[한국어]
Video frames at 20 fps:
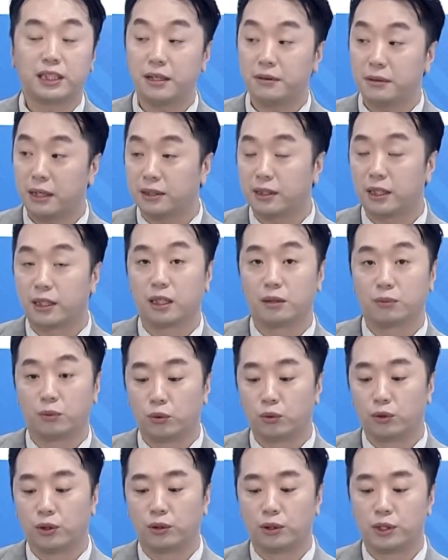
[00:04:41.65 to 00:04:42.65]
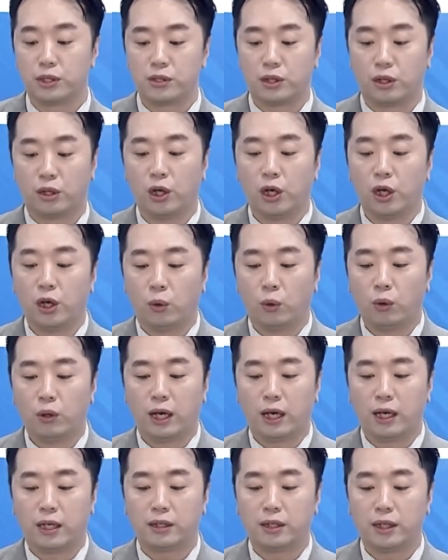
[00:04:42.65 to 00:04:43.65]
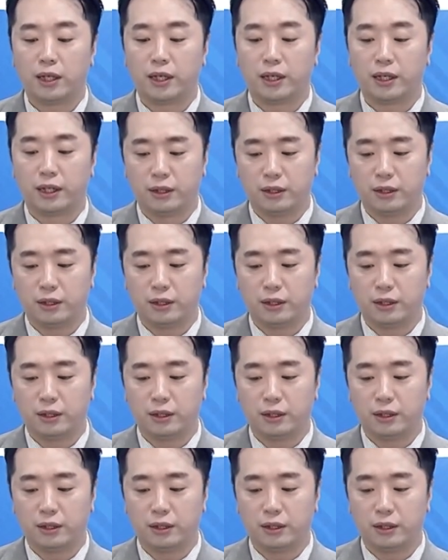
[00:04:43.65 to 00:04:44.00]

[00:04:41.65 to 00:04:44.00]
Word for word: 짧게 짧게 보고요. 음. 그래서 올라갈 때